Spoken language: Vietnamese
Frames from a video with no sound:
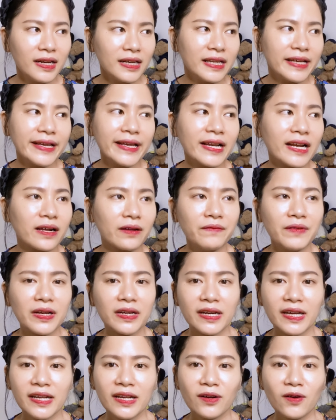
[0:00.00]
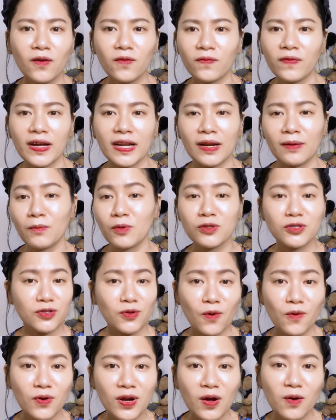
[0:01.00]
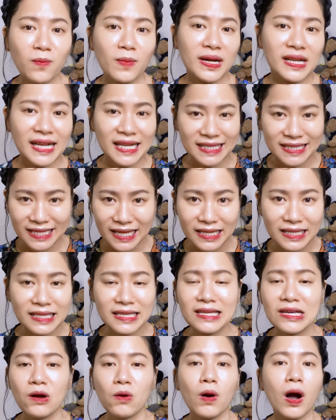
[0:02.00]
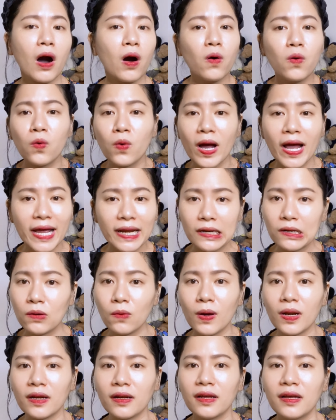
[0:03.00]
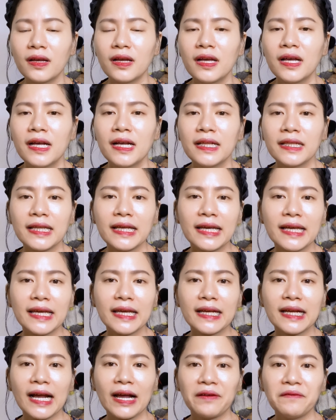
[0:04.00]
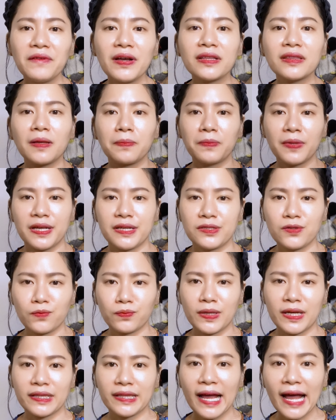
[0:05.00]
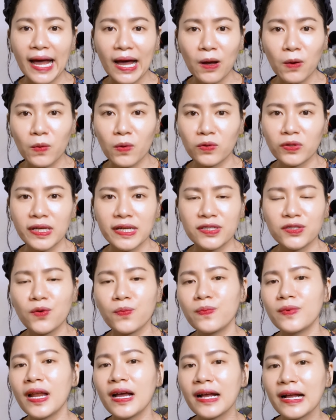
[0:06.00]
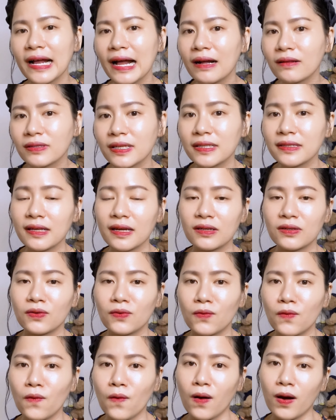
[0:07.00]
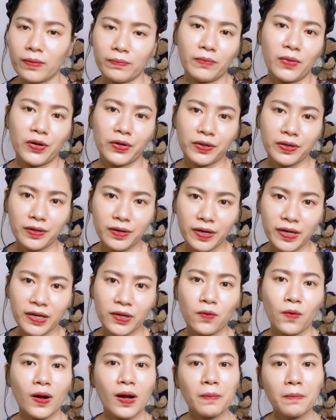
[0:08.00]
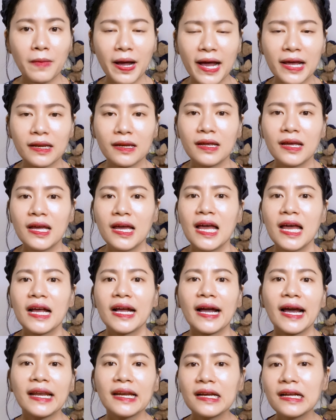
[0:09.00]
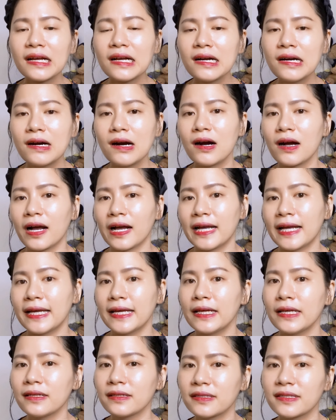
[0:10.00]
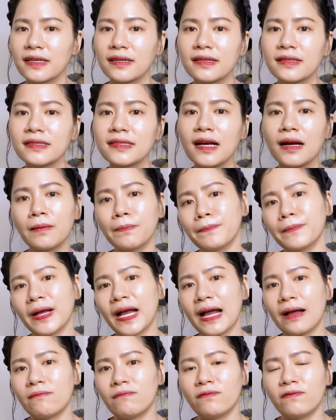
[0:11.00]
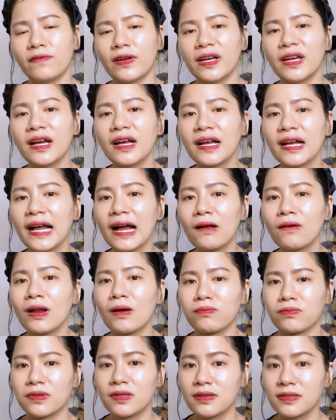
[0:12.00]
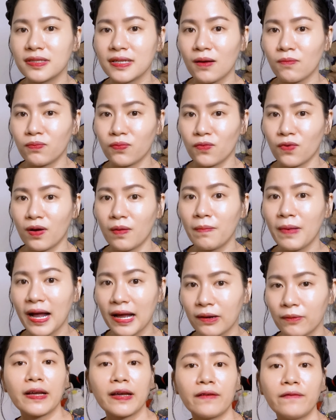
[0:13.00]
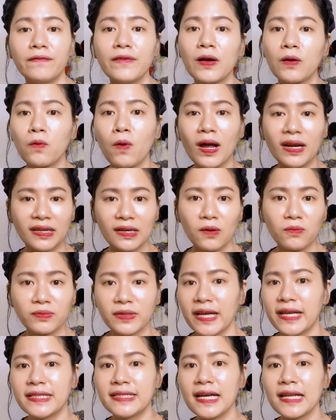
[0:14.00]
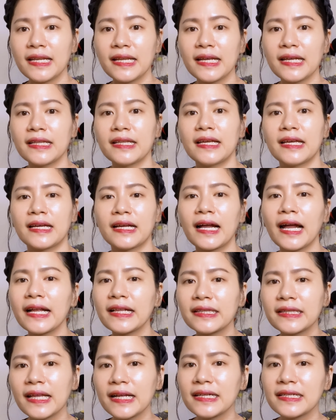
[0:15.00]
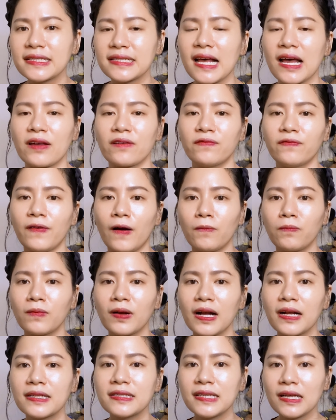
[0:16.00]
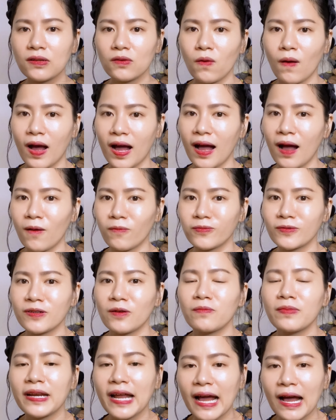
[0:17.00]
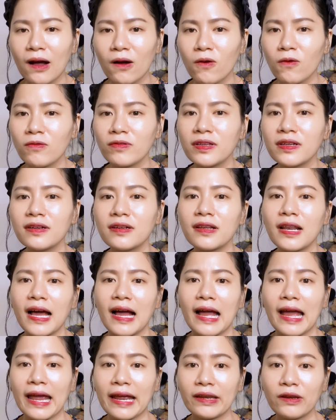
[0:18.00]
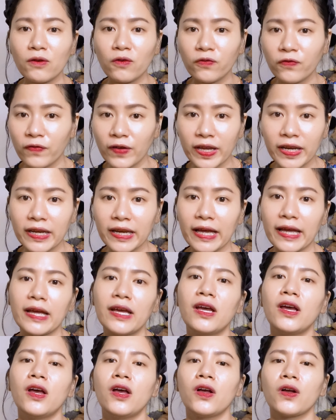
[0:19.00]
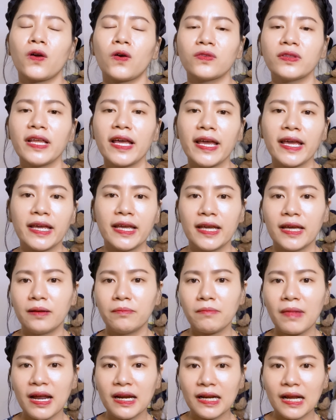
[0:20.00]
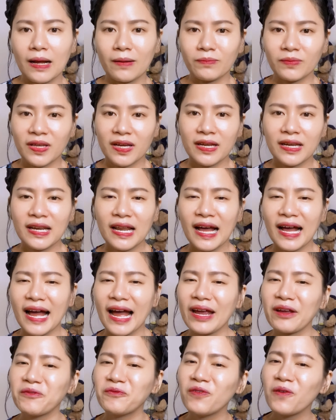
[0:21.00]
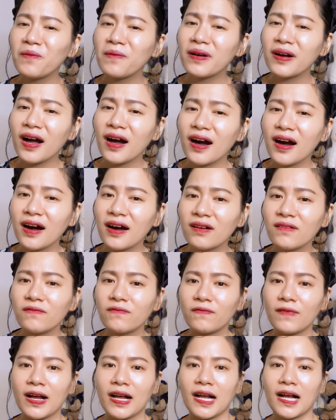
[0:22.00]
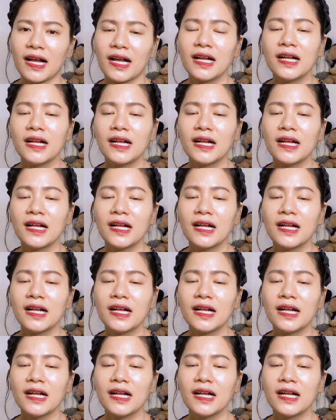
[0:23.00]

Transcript: Đi nghĩ là cái việc đấy là không phải là một số đâu mà là rất nhiều, hầu hết luôn. Thì cái việc tập thể dục thể thao có thể giúp nâng cao tinh thần của mọi người, của các bạn, ngăn ngừa cái chứng trầm cảm và nâng cao lòng tự trọng của các bạn. Cái việc hoạt động thể chất ý, thì kích thích giải phóng các chất hóa học trong não như là endorphin này, có thể khiến bạn cảm thấy là hạnh phúc hơn và